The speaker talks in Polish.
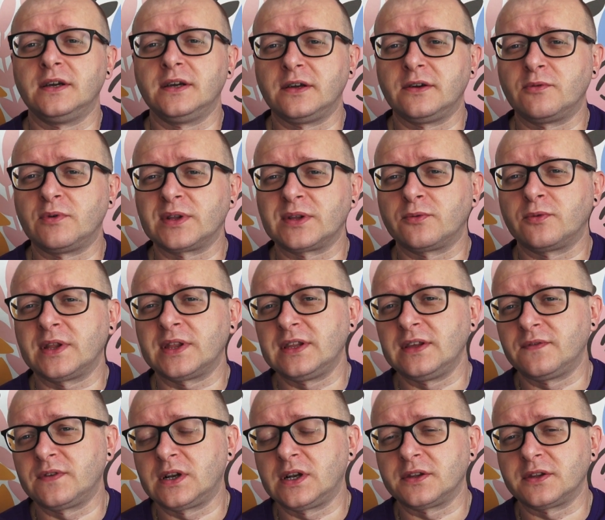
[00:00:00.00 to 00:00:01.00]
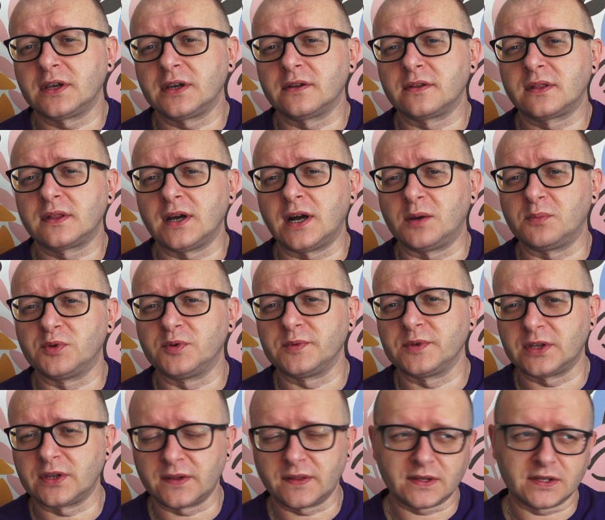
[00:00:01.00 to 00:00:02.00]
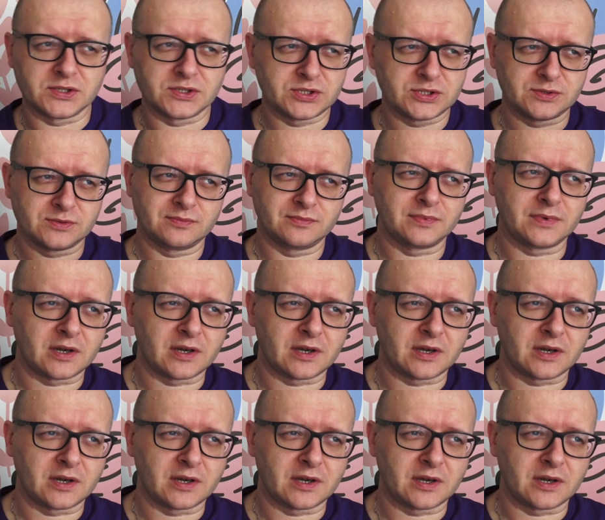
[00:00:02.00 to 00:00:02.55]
e, ładnie wyglądający album i to jest też